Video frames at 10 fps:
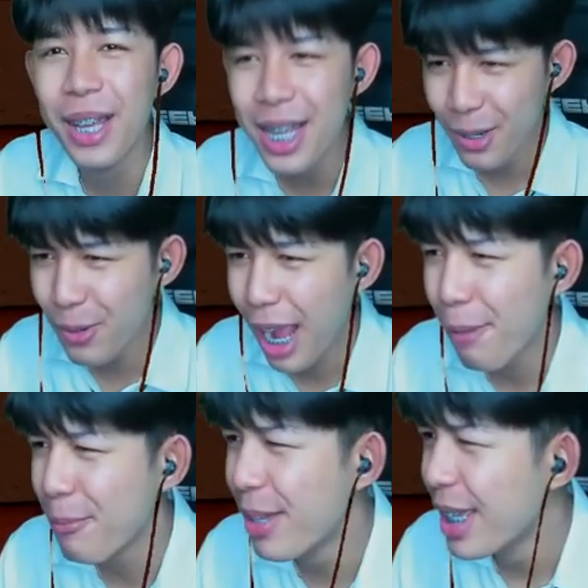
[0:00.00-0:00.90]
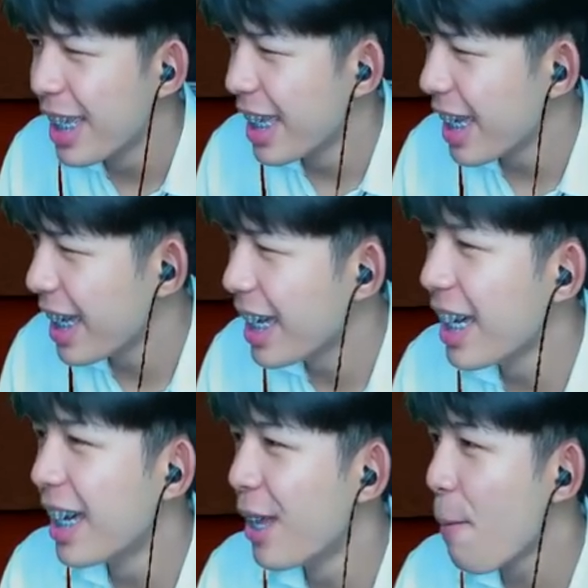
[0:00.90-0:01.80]
กูคอนเทนต์ที่ผมคิด
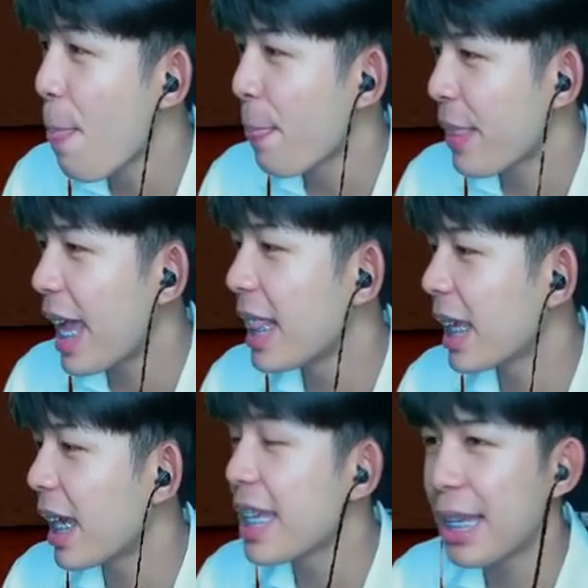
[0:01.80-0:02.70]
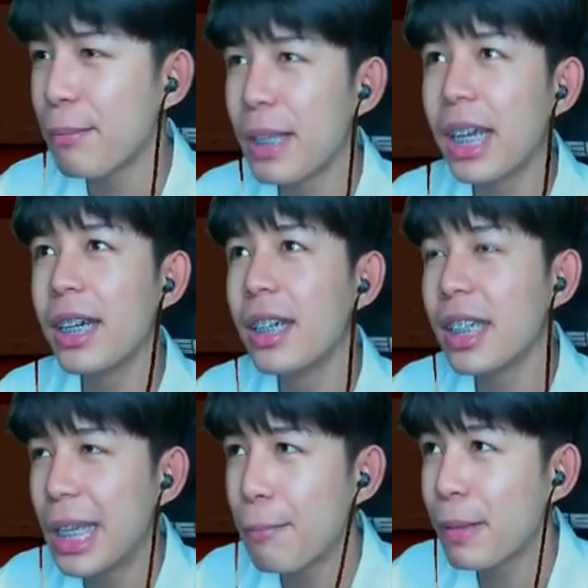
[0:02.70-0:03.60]
นะใช่แล้วก็อีกคลิปหนึ่งก็คือ
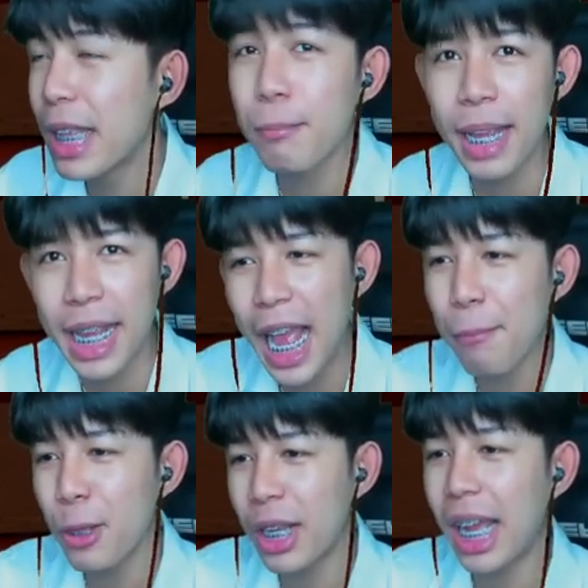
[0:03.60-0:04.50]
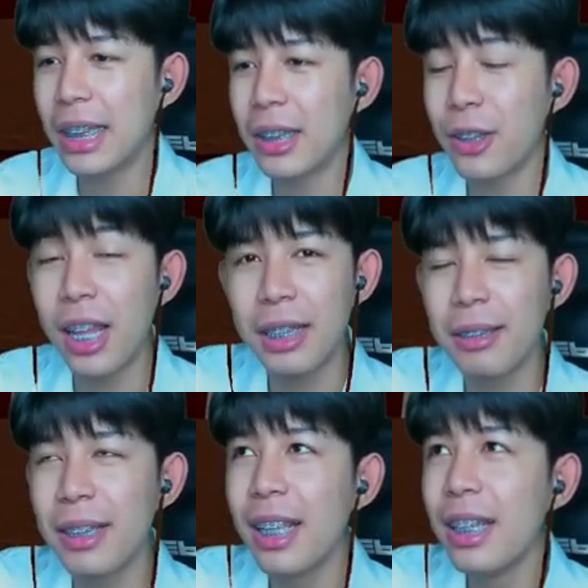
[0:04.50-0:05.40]
คลิปเล่นไมค์ครับด้วยกันตอนนั้น
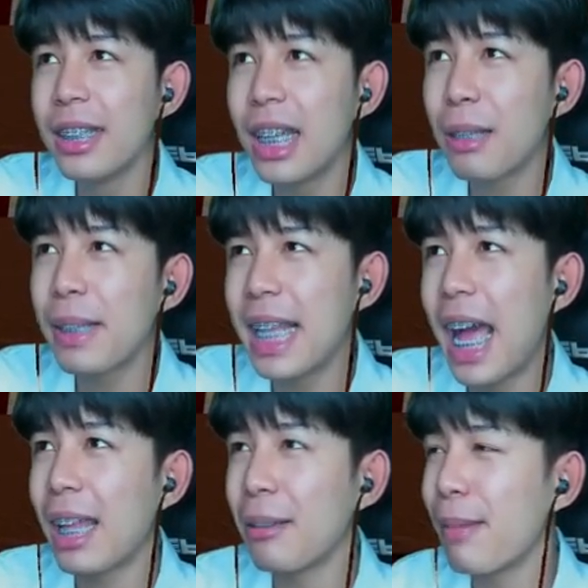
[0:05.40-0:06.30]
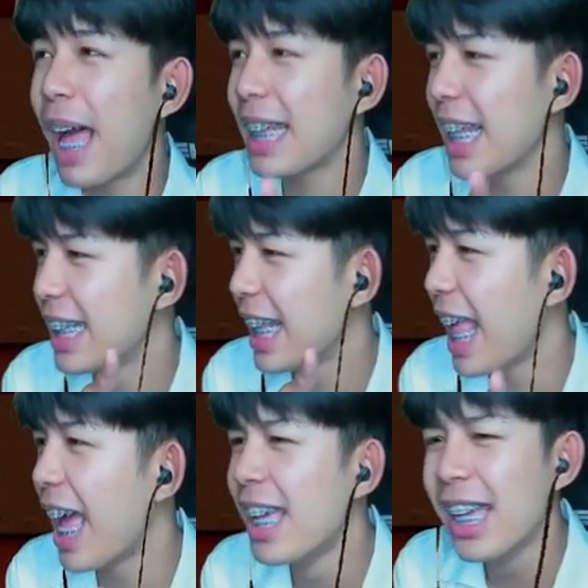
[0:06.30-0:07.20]
น่าจะเป็นด่านด่านอะไรนี่แห
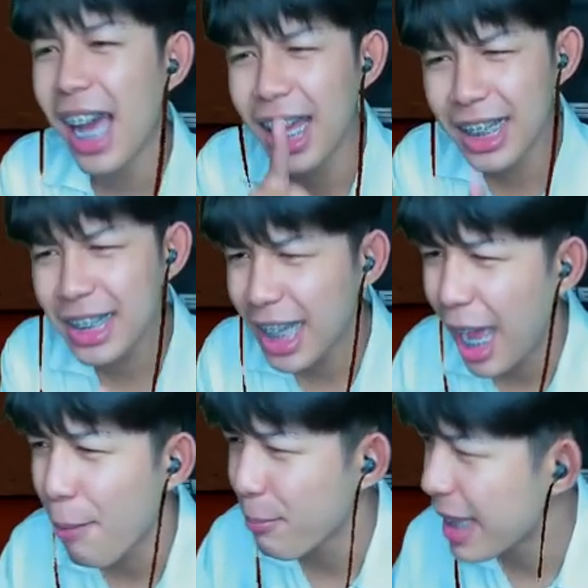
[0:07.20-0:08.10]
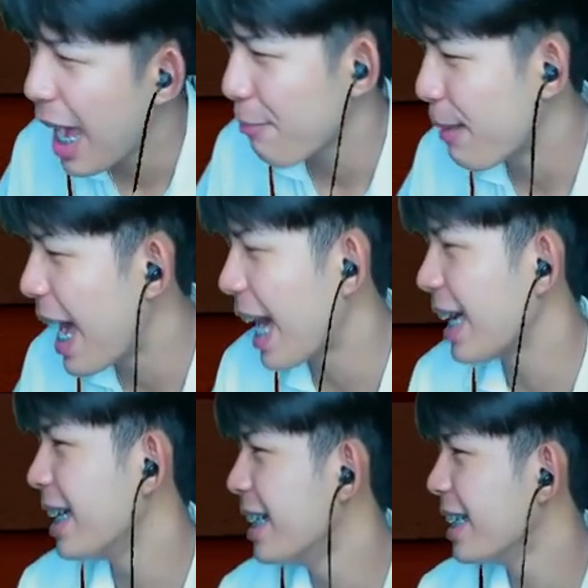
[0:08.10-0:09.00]
ละอันนั้นขำหนักมาก
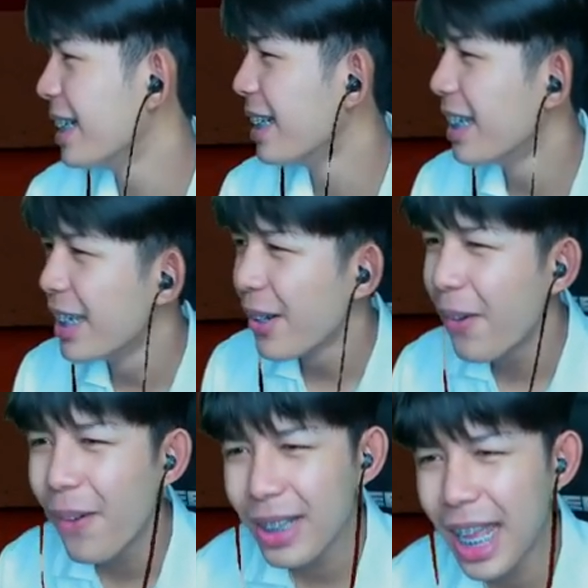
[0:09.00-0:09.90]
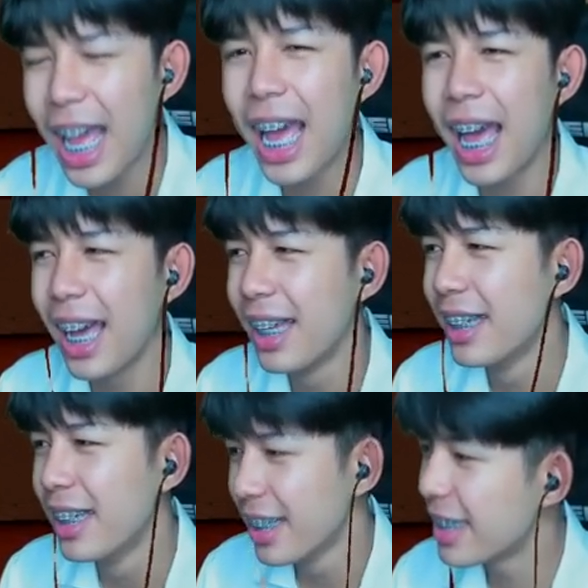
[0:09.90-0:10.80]
เออ โคตรฮา
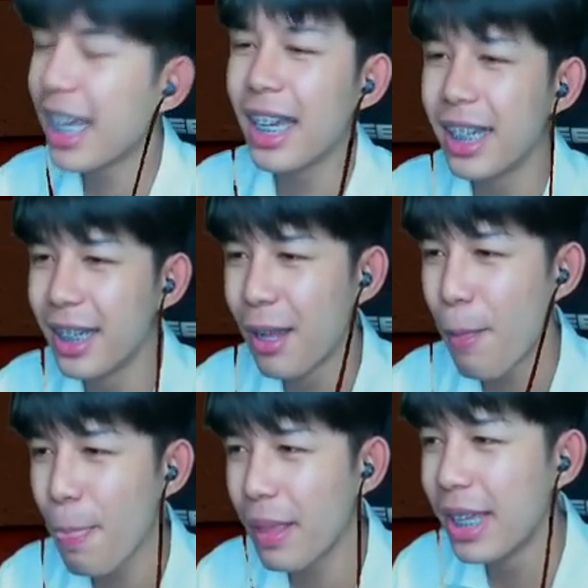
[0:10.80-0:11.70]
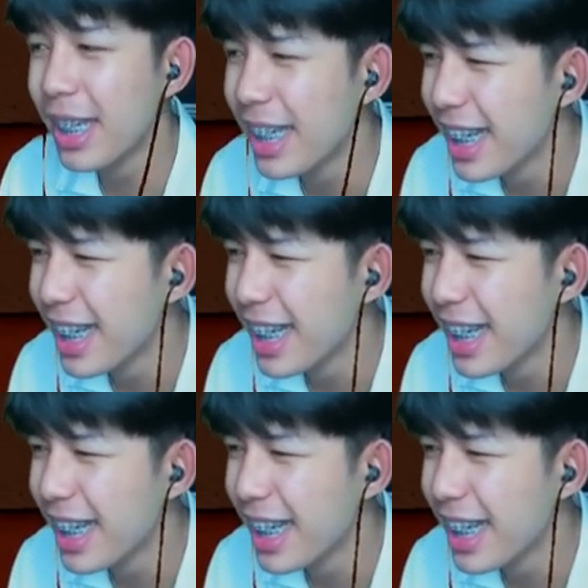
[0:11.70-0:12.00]
จริงเคยแบบมั